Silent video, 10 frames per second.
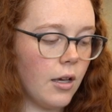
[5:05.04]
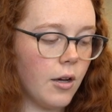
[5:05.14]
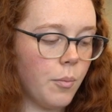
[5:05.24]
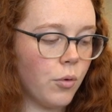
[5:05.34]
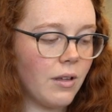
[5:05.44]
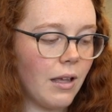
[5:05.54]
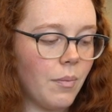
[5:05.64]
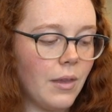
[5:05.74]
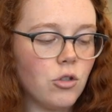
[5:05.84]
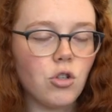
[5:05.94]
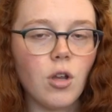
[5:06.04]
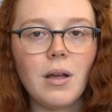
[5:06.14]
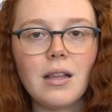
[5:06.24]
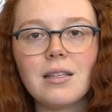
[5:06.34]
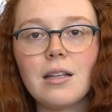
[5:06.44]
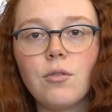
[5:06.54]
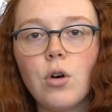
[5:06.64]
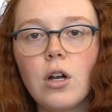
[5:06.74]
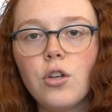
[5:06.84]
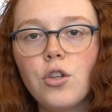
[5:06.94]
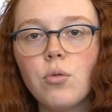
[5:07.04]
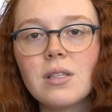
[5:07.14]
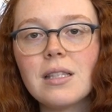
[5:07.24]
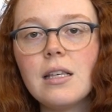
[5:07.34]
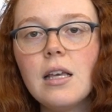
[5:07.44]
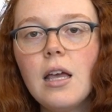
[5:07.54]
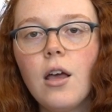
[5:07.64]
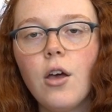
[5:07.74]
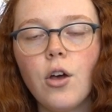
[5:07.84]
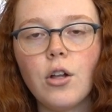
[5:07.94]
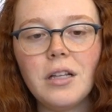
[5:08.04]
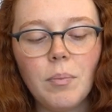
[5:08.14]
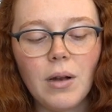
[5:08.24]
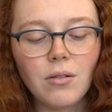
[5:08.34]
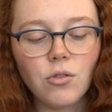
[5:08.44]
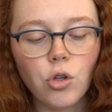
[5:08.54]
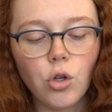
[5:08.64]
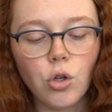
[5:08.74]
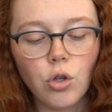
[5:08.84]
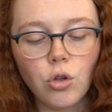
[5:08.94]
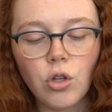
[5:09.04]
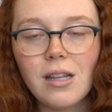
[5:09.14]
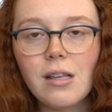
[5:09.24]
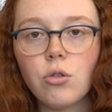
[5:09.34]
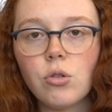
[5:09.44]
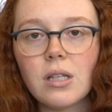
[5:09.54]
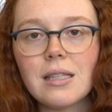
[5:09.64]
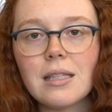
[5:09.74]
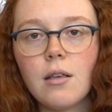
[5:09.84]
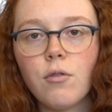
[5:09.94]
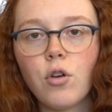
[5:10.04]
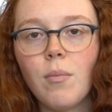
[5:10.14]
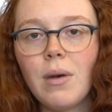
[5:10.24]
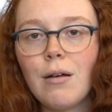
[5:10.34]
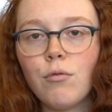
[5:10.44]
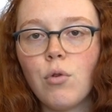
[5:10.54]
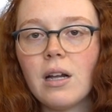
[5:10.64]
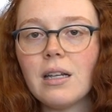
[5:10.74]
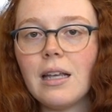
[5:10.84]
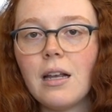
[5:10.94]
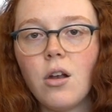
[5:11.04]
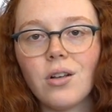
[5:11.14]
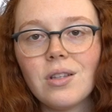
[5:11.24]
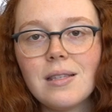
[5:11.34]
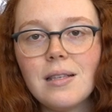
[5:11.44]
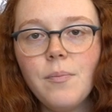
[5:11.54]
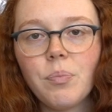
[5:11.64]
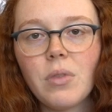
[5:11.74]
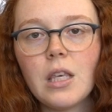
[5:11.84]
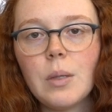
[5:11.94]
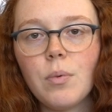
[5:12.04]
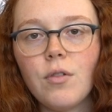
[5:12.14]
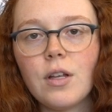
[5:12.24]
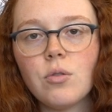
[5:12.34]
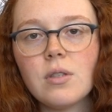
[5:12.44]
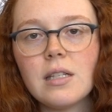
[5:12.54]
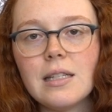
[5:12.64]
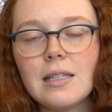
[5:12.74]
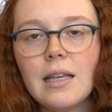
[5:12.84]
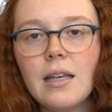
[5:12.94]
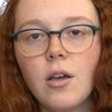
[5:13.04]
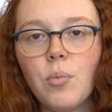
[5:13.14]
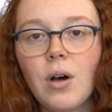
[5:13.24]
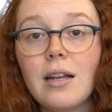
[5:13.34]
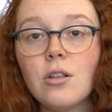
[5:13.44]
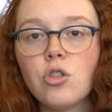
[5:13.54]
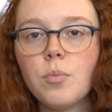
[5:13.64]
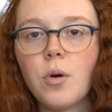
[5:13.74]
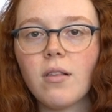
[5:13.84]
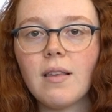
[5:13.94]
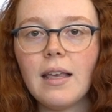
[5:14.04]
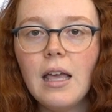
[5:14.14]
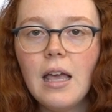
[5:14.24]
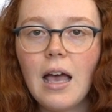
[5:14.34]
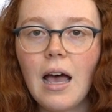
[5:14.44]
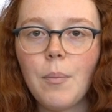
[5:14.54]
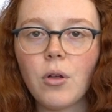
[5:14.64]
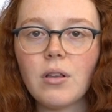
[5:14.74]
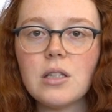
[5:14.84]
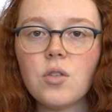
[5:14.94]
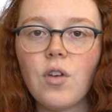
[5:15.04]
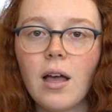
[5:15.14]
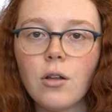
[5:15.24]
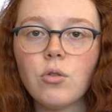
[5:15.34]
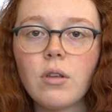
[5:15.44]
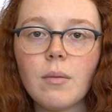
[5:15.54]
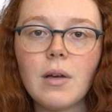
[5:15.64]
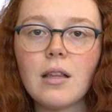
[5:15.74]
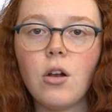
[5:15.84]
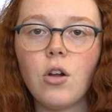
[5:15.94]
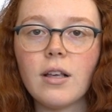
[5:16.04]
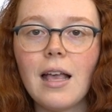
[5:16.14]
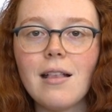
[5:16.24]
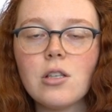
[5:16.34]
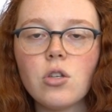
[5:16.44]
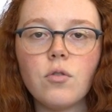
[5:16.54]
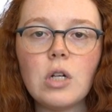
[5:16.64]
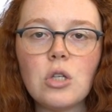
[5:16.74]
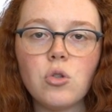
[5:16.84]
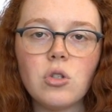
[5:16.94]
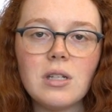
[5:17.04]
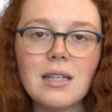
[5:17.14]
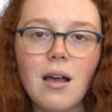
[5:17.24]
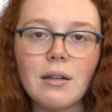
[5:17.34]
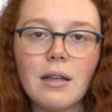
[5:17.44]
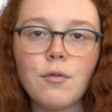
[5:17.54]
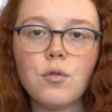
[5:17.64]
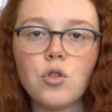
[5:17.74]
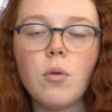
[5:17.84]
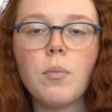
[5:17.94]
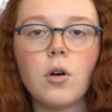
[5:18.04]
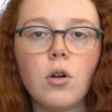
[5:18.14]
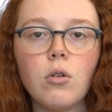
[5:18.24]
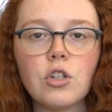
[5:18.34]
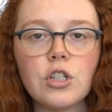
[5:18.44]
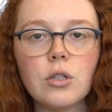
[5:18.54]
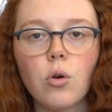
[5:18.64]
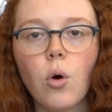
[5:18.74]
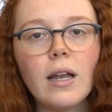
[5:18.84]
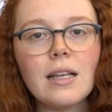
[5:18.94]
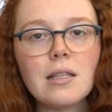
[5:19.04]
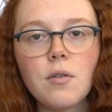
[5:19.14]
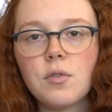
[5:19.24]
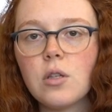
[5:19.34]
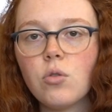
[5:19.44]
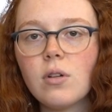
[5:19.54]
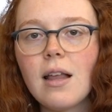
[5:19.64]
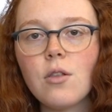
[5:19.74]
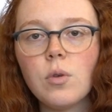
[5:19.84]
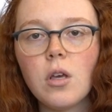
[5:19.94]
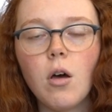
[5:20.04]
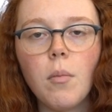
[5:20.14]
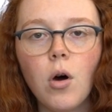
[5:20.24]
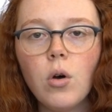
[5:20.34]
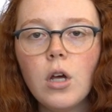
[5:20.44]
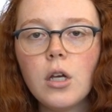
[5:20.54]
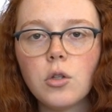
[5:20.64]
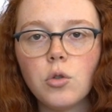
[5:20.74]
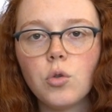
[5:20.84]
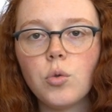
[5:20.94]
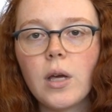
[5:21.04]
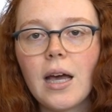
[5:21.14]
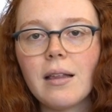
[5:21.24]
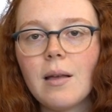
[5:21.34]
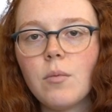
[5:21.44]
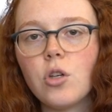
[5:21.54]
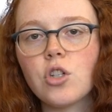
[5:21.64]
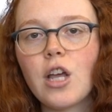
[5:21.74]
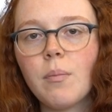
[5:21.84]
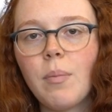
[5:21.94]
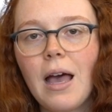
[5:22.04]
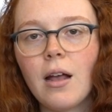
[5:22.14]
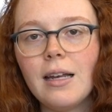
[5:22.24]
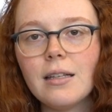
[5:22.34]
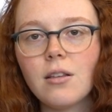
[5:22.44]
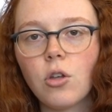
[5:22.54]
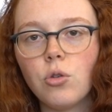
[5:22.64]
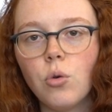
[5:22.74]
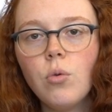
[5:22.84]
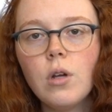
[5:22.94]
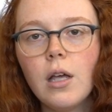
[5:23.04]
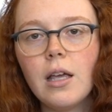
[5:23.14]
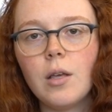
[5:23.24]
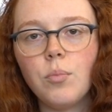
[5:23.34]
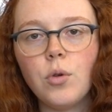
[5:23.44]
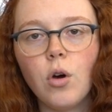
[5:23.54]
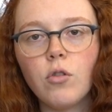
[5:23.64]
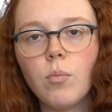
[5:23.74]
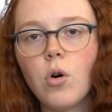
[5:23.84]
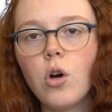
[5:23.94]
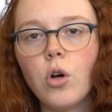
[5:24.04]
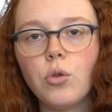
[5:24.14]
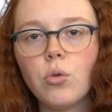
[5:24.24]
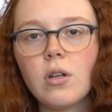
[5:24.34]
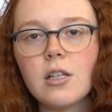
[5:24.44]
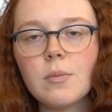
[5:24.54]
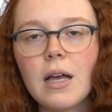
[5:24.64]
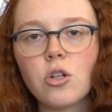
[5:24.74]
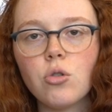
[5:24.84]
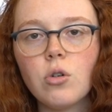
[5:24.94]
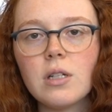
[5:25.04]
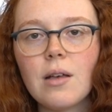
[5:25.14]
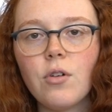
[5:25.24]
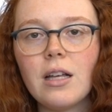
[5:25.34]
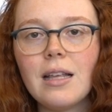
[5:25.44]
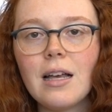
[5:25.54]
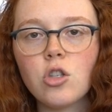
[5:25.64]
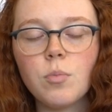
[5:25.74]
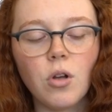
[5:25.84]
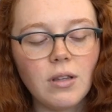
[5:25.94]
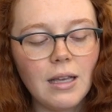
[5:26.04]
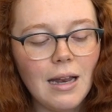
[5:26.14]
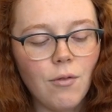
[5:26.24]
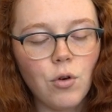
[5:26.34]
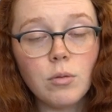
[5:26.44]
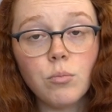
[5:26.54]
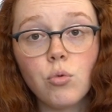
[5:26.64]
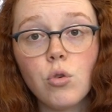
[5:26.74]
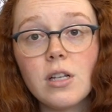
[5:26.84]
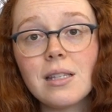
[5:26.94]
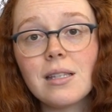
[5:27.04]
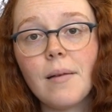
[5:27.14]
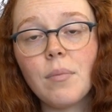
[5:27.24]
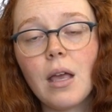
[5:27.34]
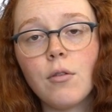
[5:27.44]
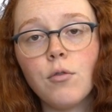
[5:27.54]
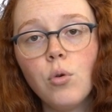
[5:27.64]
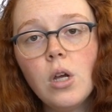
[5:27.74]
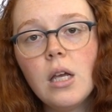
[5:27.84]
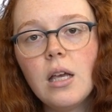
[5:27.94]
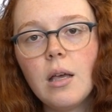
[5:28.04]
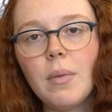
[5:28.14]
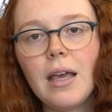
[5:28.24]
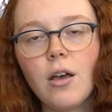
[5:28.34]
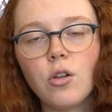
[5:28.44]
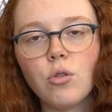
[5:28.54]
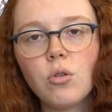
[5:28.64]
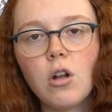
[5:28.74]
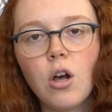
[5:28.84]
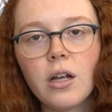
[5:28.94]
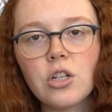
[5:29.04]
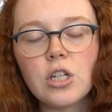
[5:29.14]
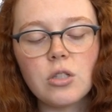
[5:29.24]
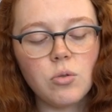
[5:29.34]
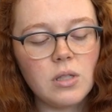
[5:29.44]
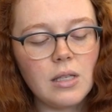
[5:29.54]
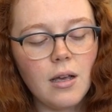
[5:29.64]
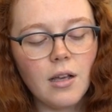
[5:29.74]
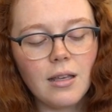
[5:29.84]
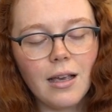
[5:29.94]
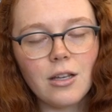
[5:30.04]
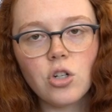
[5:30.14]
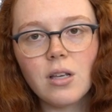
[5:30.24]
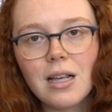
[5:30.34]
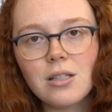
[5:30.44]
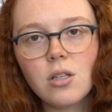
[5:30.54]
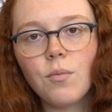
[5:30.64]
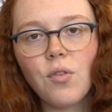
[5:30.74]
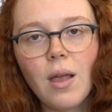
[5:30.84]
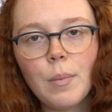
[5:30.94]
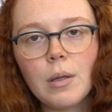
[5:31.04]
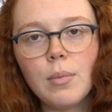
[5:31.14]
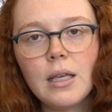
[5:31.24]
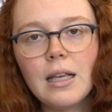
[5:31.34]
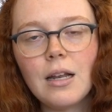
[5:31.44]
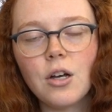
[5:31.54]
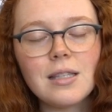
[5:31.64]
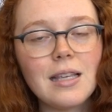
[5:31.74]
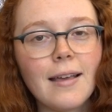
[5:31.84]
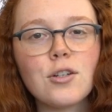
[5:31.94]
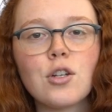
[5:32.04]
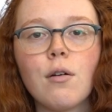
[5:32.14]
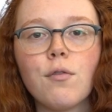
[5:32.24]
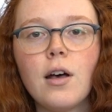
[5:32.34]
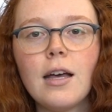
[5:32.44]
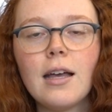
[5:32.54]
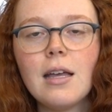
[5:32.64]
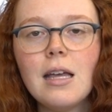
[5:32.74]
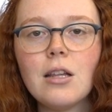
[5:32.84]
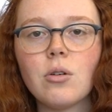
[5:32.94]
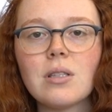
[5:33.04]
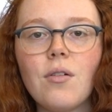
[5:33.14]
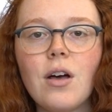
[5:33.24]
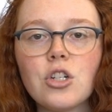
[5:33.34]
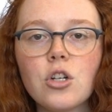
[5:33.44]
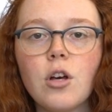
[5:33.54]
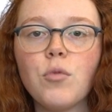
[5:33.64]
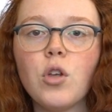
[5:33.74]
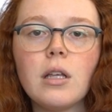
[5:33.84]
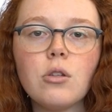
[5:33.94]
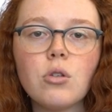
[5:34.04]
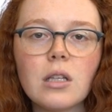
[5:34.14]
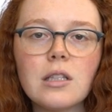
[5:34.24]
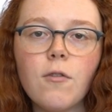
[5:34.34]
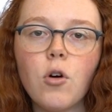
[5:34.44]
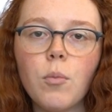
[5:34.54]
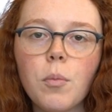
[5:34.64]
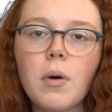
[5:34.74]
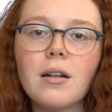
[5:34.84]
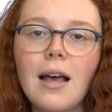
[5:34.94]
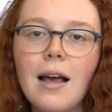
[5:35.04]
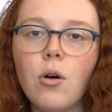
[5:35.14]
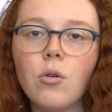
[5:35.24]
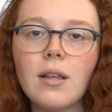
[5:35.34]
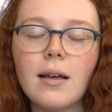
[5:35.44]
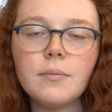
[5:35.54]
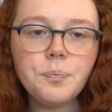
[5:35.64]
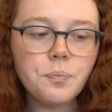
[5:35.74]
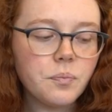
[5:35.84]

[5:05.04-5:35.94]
euh, pour terminer justement dans cette voie-là, il y a aussi euh, des plantes toniques nutritives comme l'avoine et l'ortie qui peuvent être utilisés euh, pour aller supporter, apporter différents nutriments dans l'organisme. On va les utiliser en infusion prolongée, donc on laisse infuser toute la nuit un bon 2 cuillères à table de chaque par litre d'eau. Et puis on va boire deux tasses par jour et ça va aider à supporter l'avoine beaucoup le système nerveux, mais euh, toute leur richesse aussi euh, riche en calcium, vitamine B, l'ortie est riche en fer. Donc ça va agir comme tonique nutritif qu'on peut prendre à long terme.